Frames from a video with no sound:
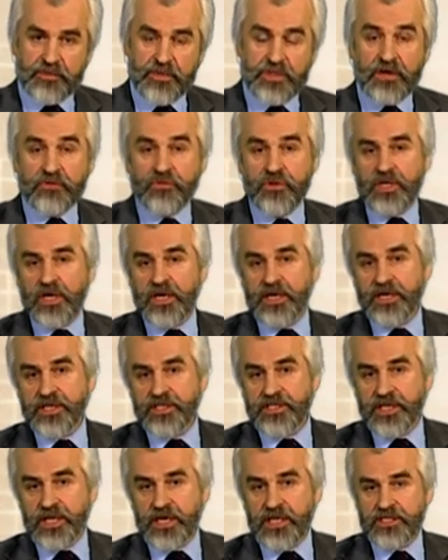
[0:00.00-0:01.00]
Так вот,
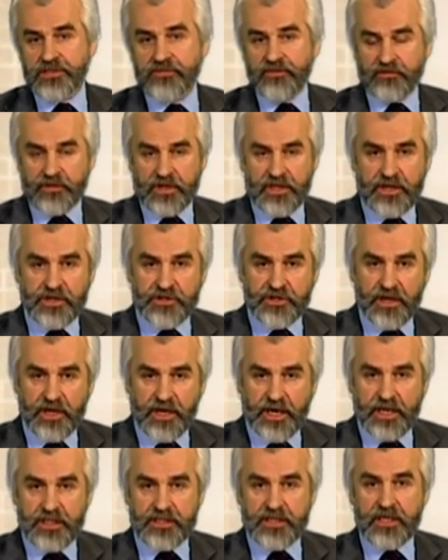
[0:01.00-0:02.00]
христианство, в отличие
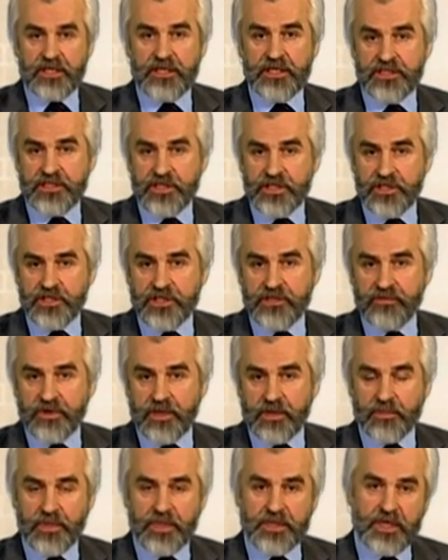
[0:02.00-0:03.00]
от
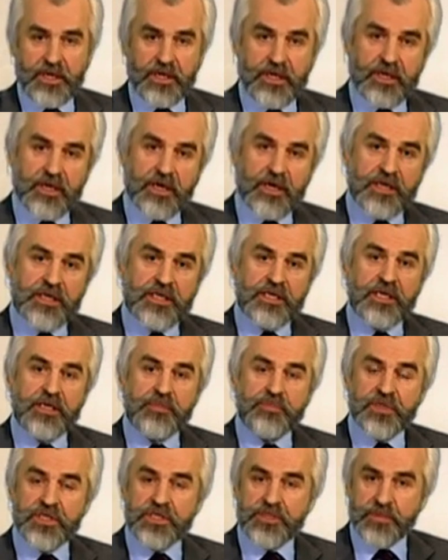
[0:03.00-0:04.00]
язычества, было религией
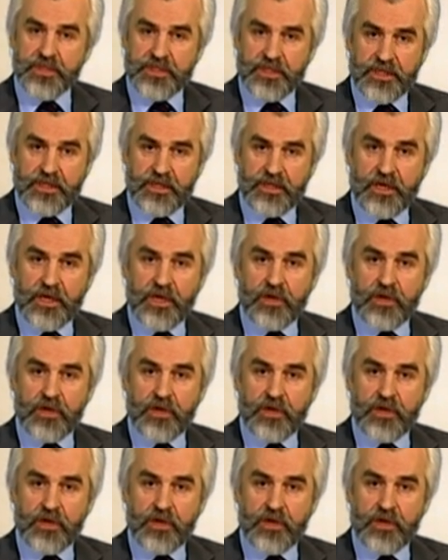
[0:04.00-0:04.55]
письменной,